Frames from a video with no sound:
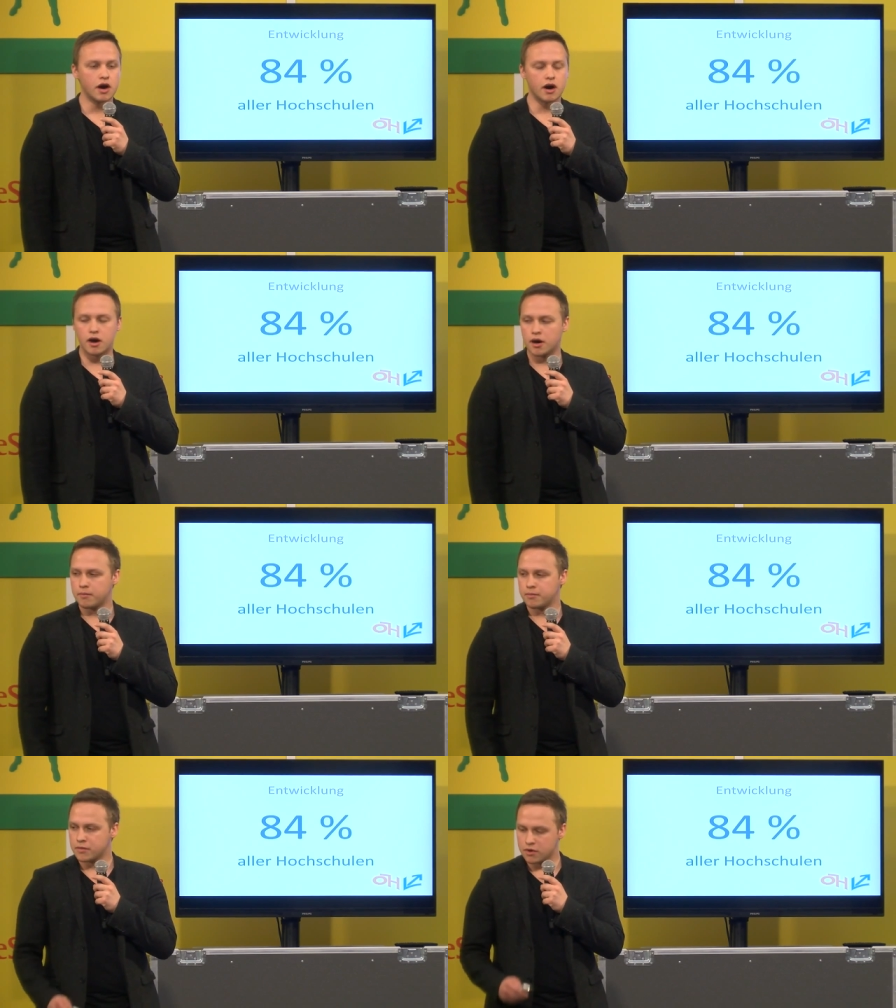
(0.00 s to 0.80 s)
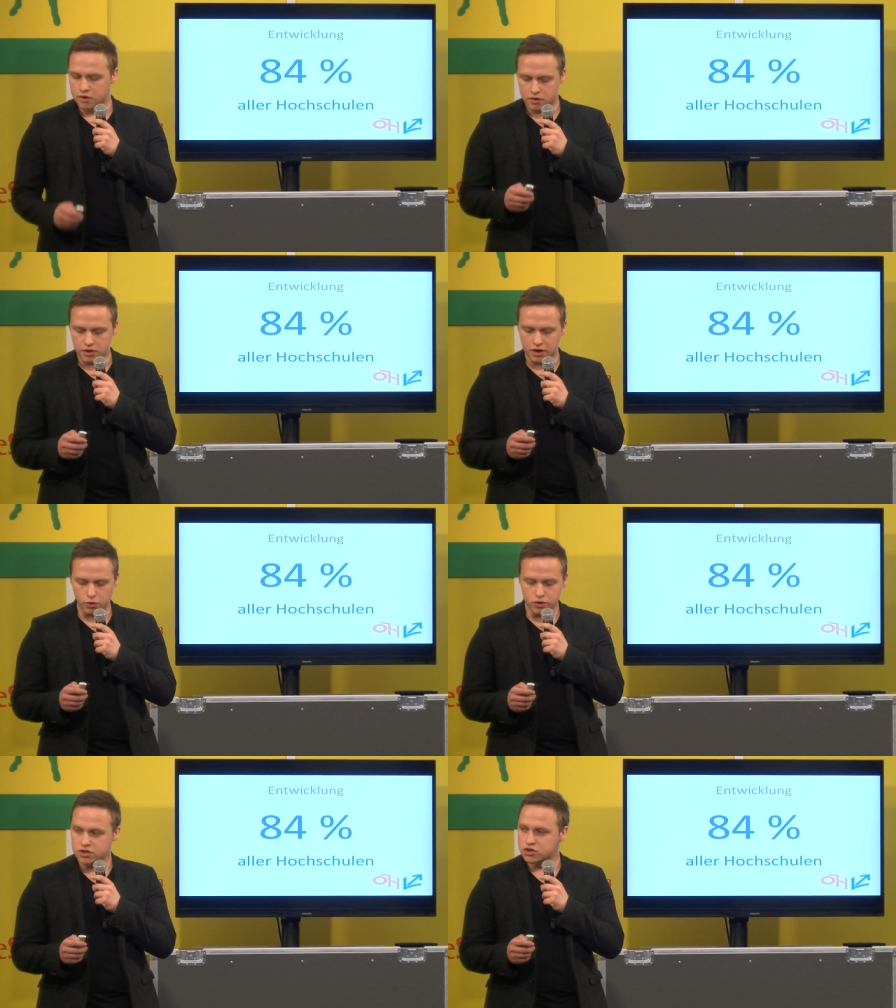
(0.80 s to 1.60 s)
Ähm, der
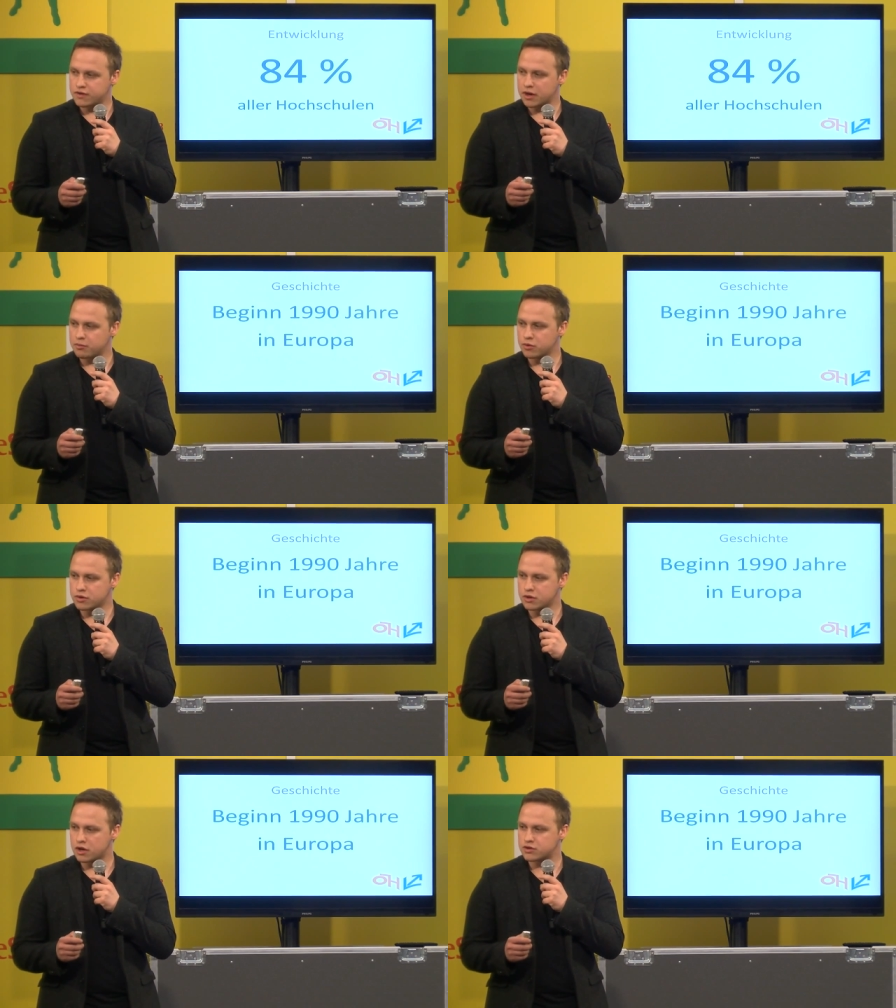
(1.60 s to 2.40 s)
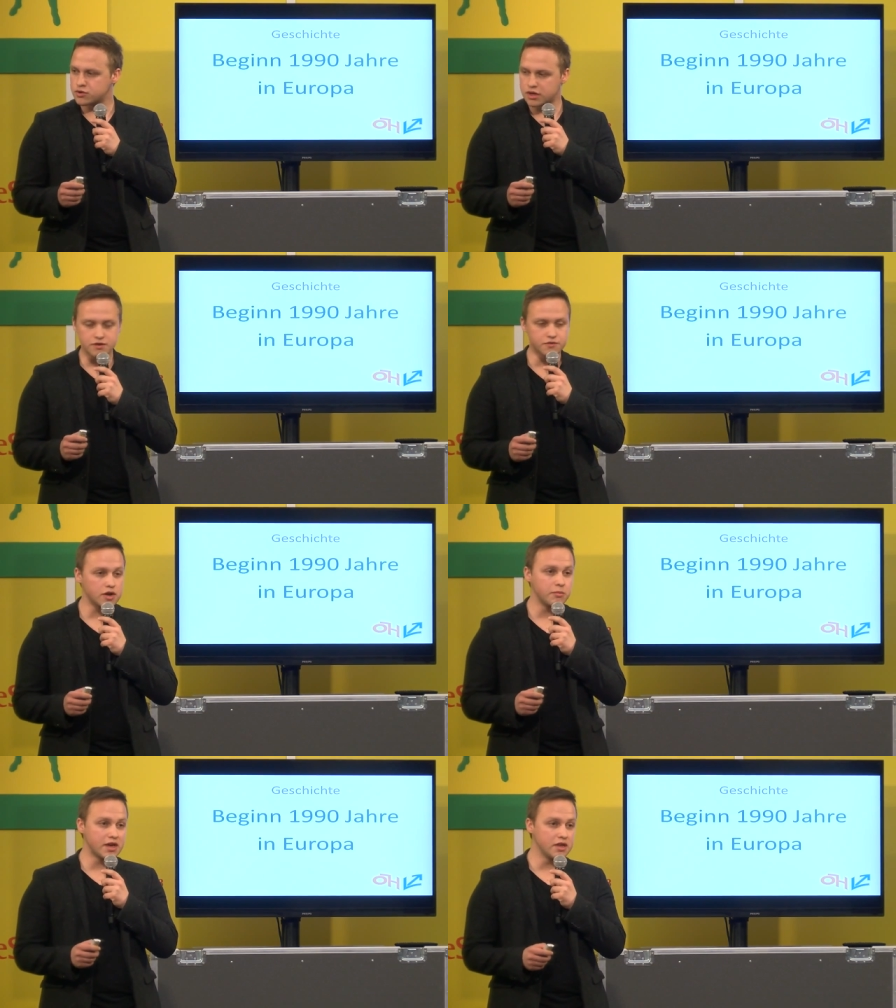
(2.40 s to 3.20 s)
größte Schwerpunkt, also es war der
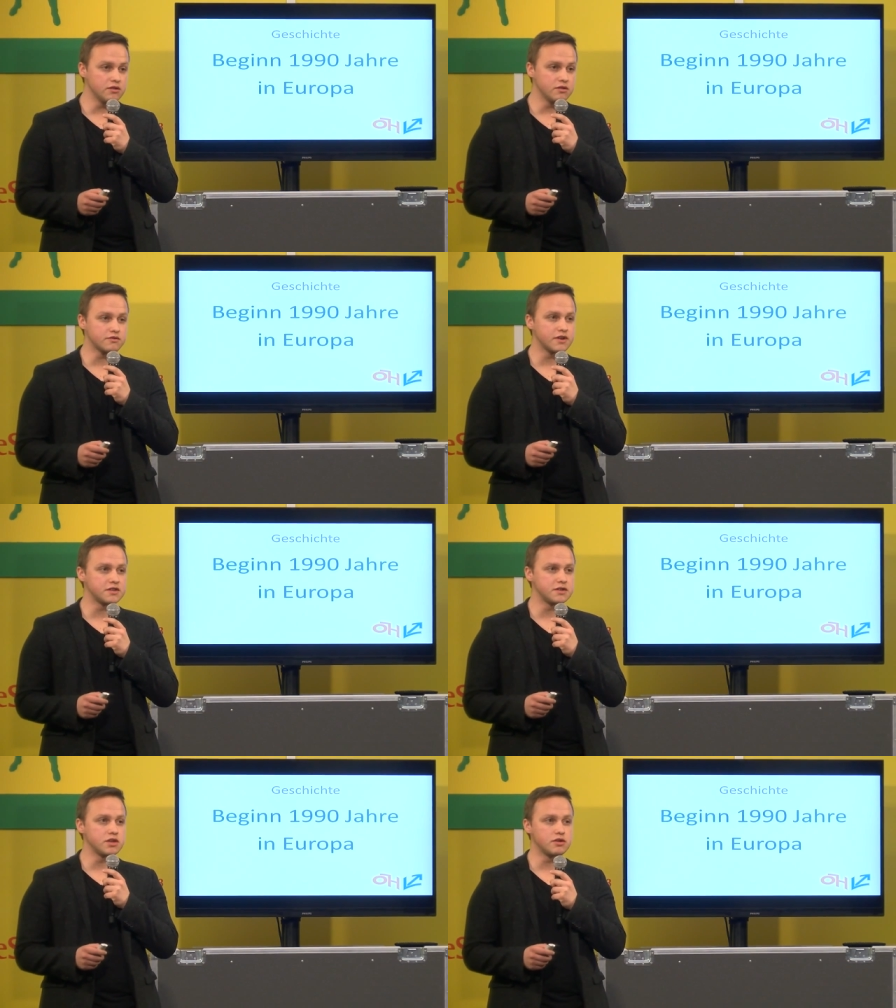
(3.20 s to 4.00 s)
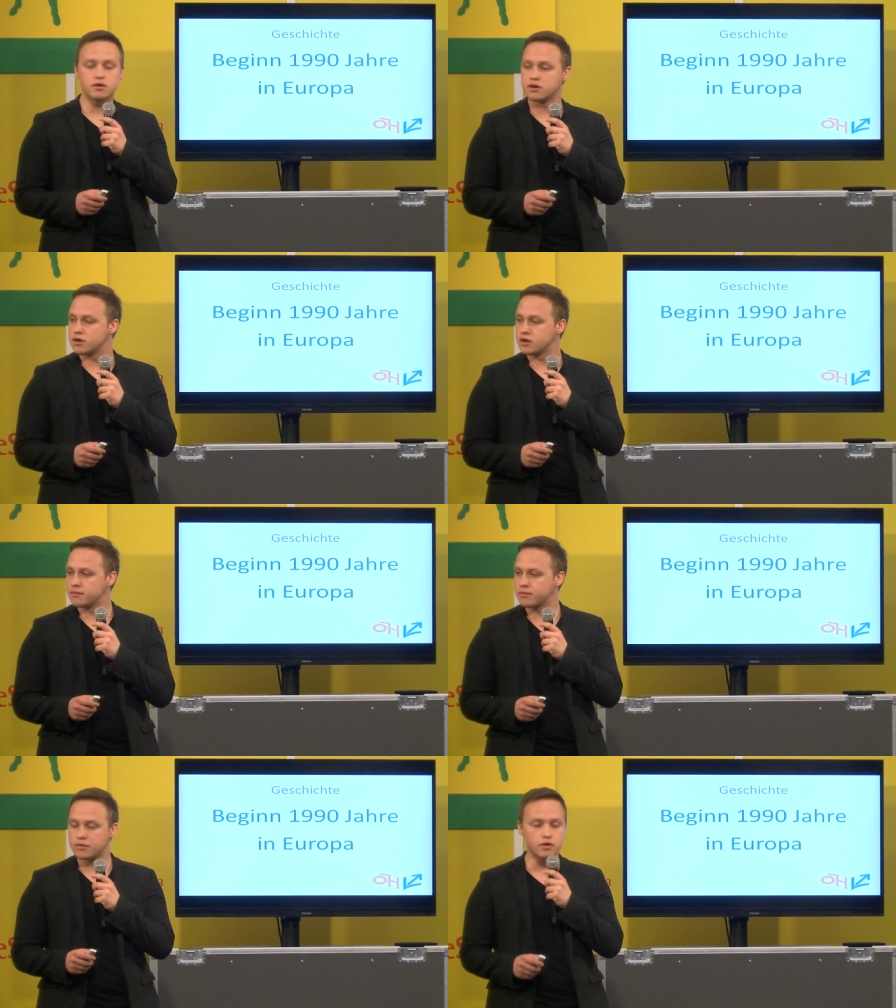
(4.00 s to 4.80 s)
Beginn quasi in den,
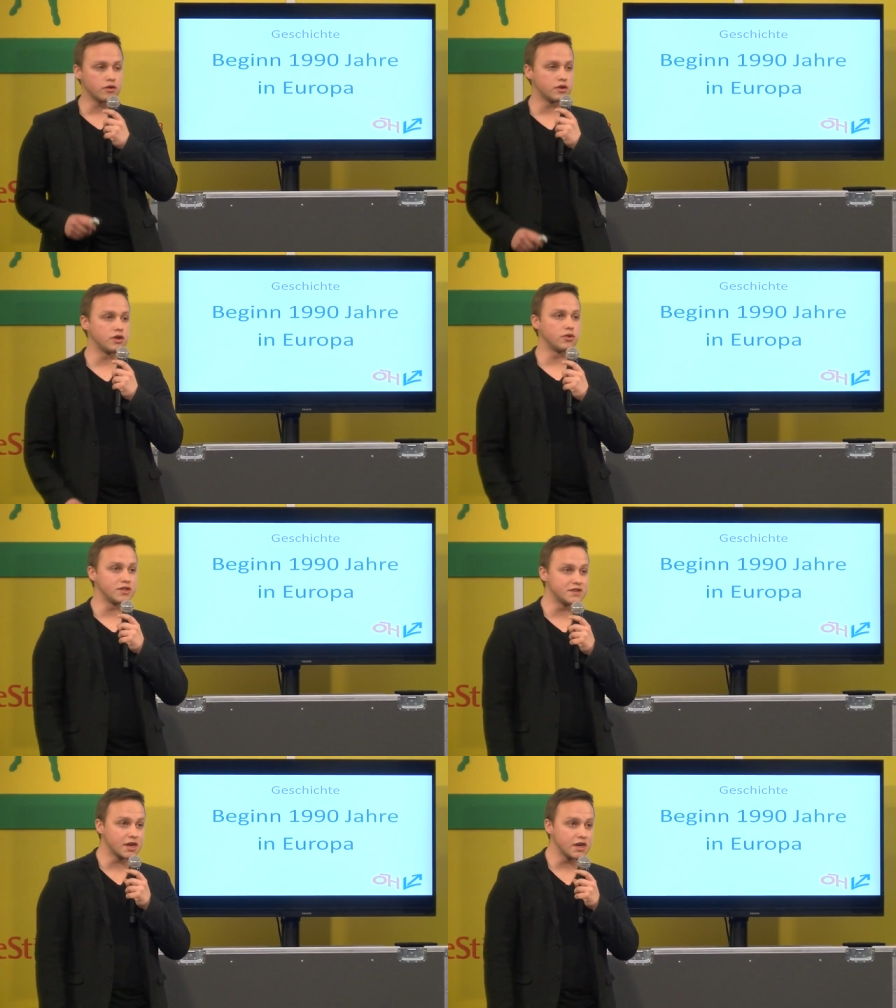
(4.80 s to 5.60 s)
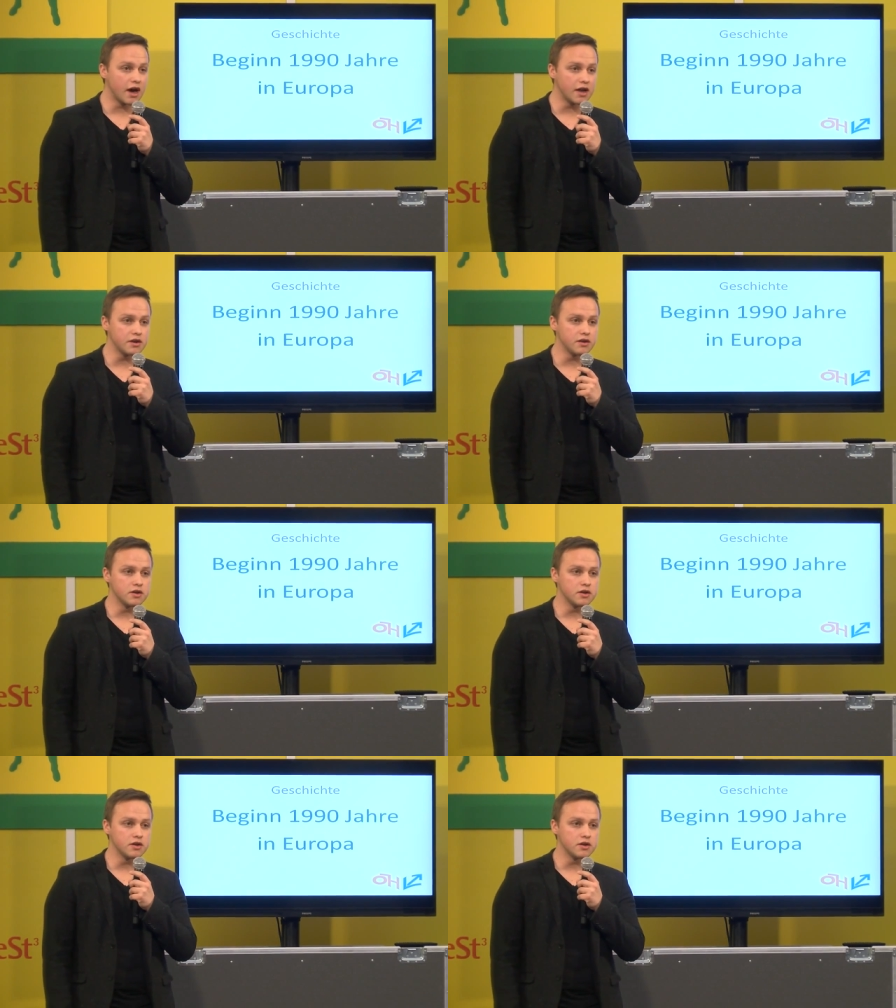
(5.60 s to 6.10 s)
äh, in den 90er Jahren